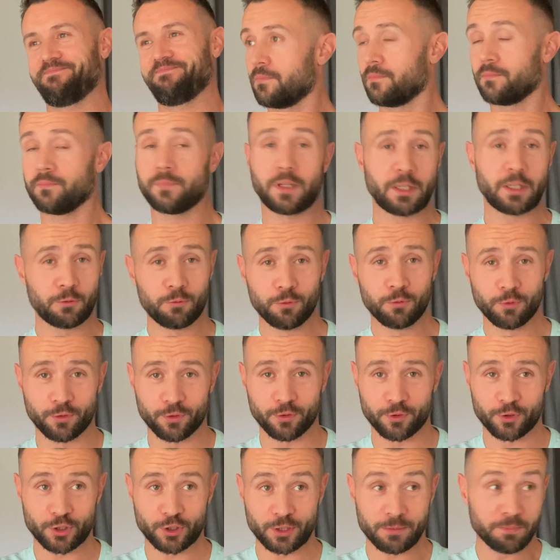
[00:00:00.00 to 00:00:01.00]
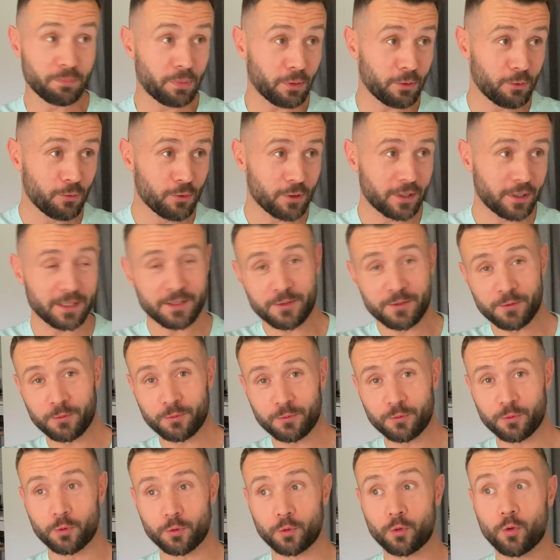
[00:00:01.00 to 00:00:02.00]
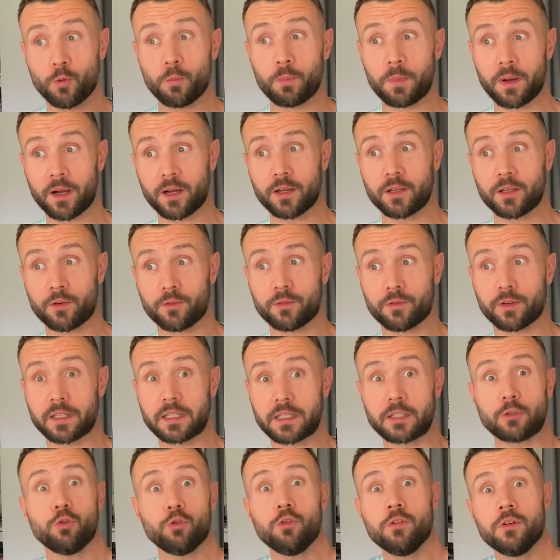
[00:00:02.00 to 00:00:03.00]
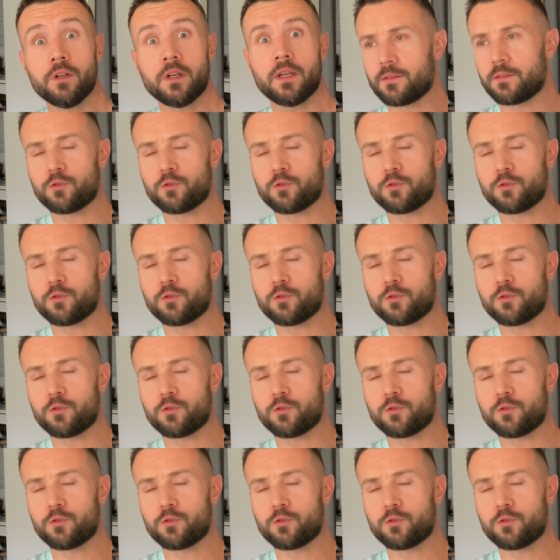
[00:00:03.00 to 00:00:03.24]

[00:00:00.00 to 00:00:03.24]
Bah écoute, euh, j'ai pas eu l'occasion de comparer en vrai les deux.